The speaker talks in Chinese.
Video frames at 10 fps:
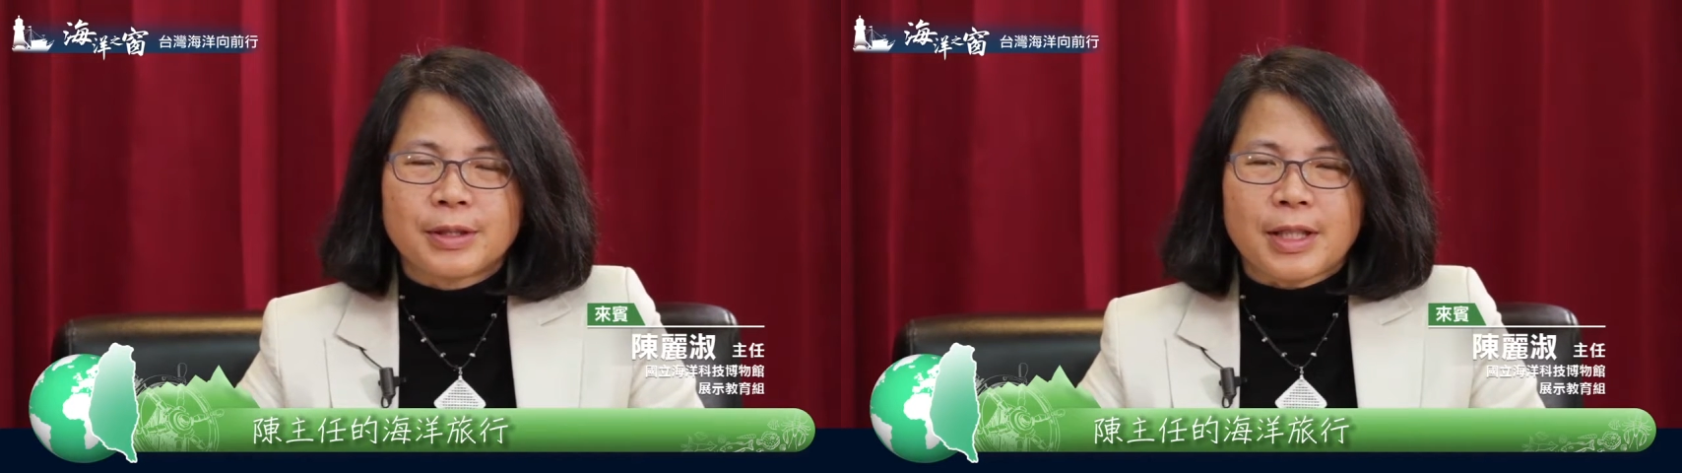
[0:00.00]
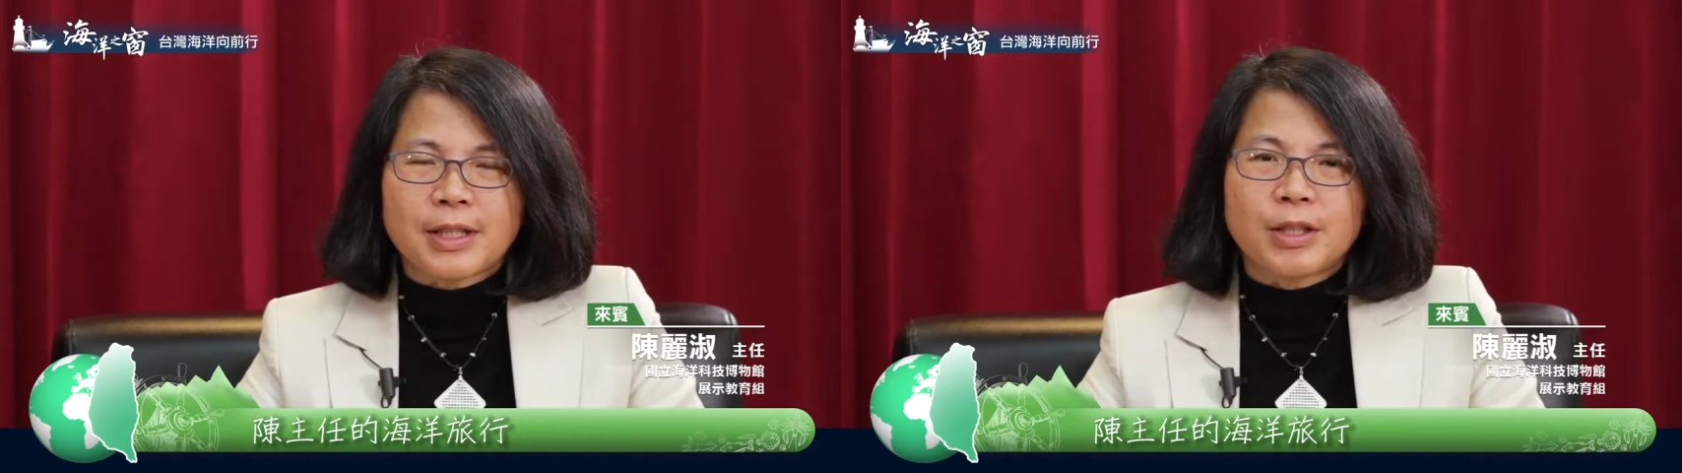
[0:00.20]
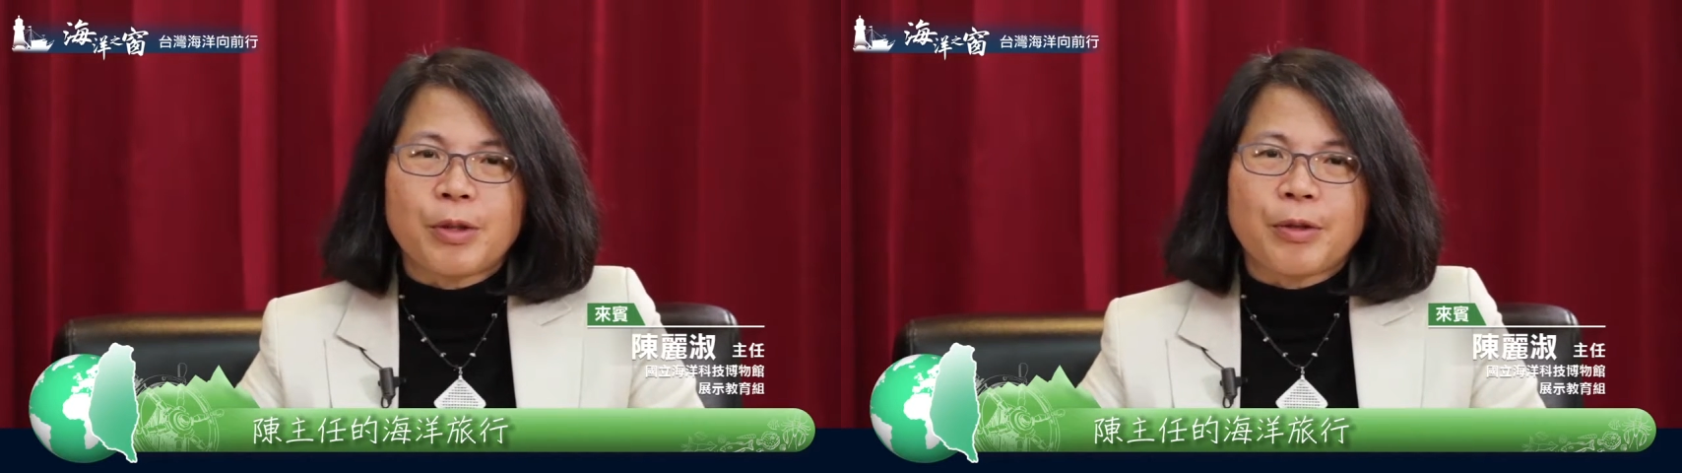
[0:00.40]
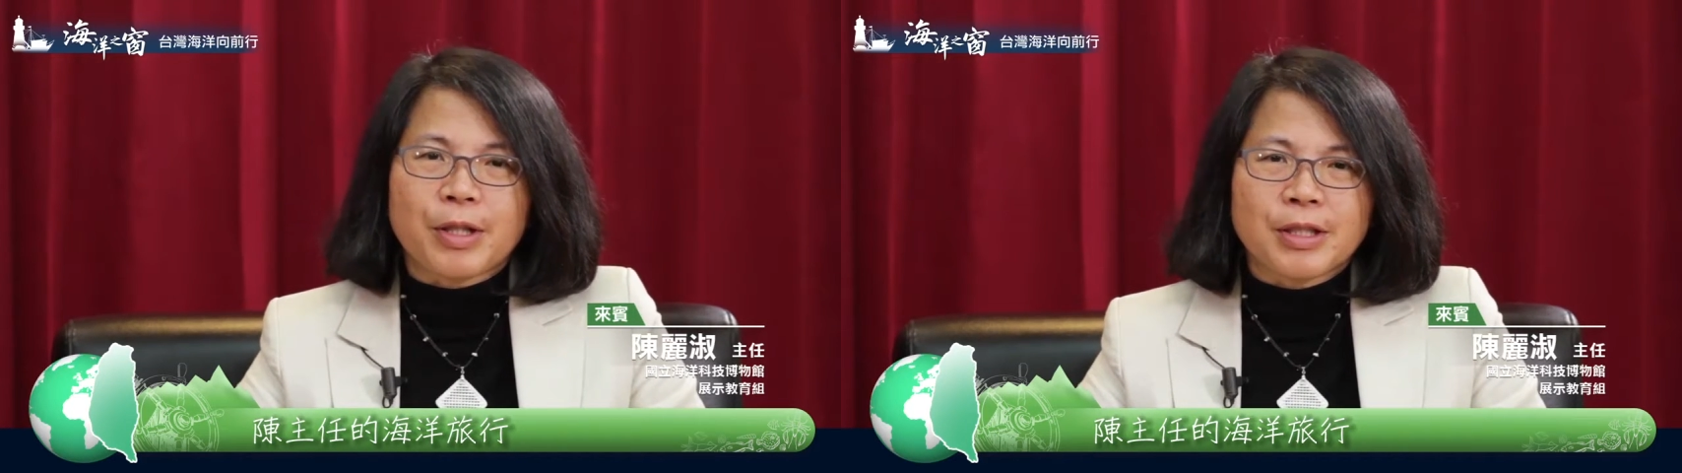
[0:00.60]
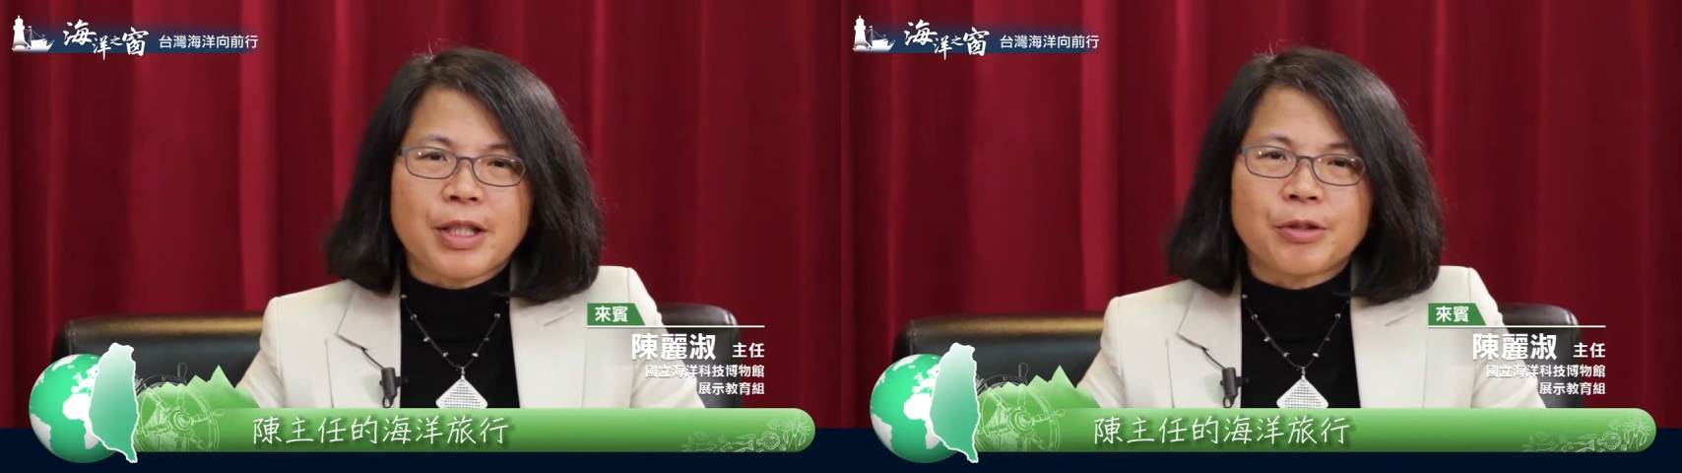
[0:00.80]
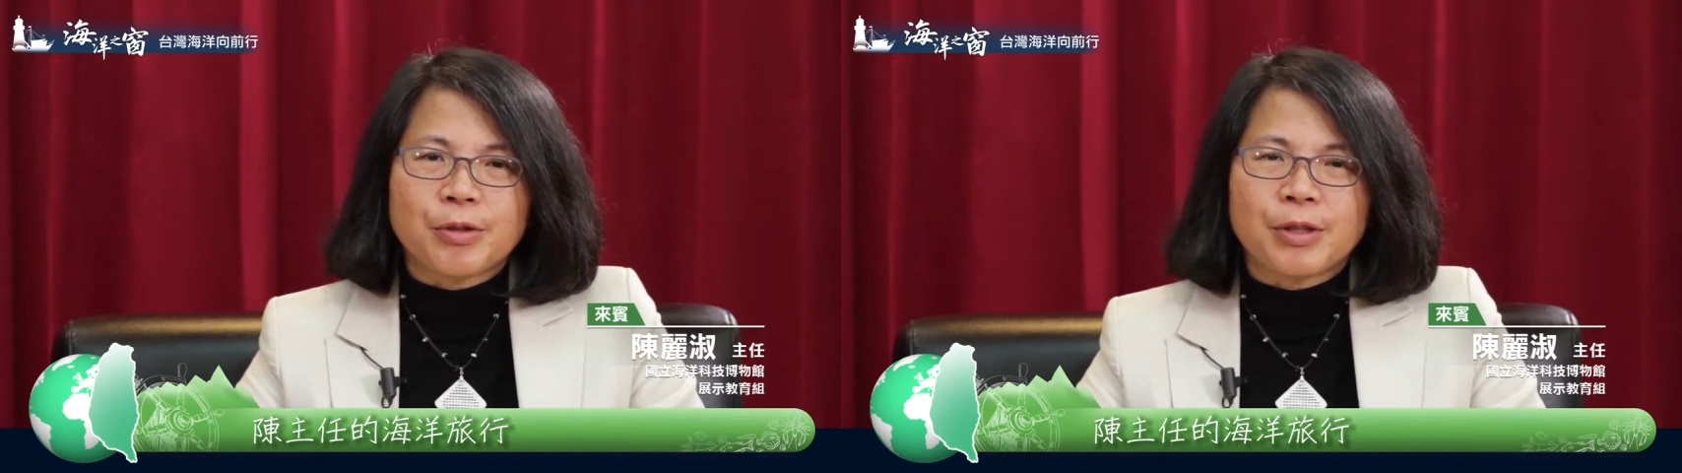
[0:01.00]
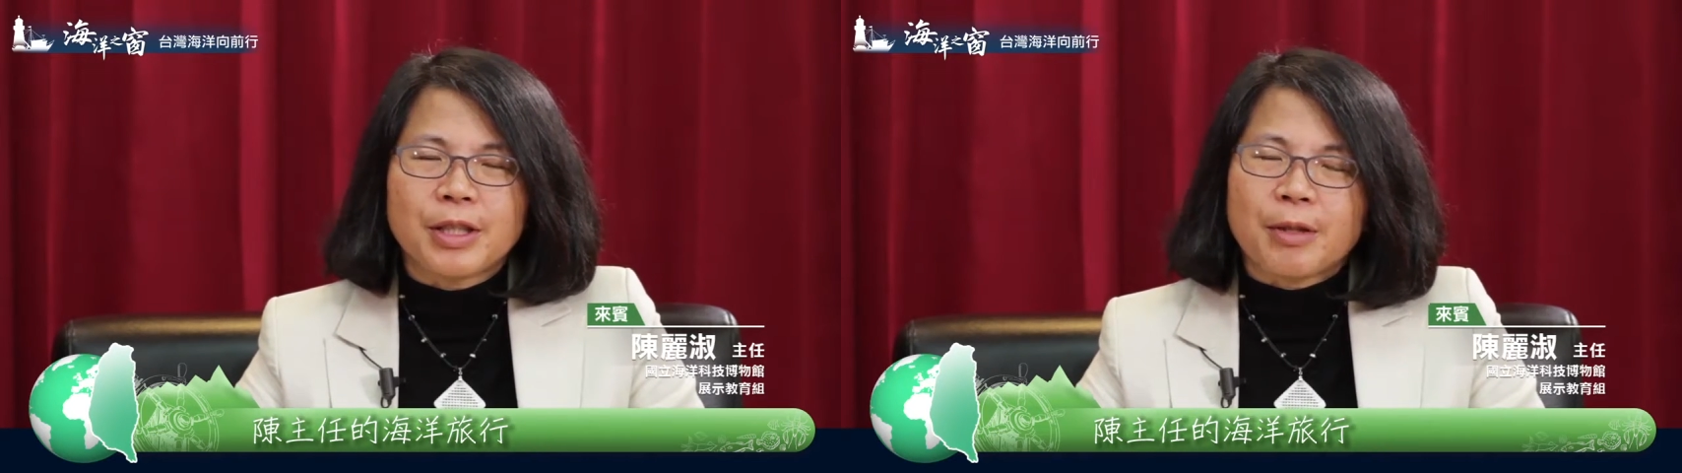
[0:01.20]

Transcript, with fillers: 展示推广教育。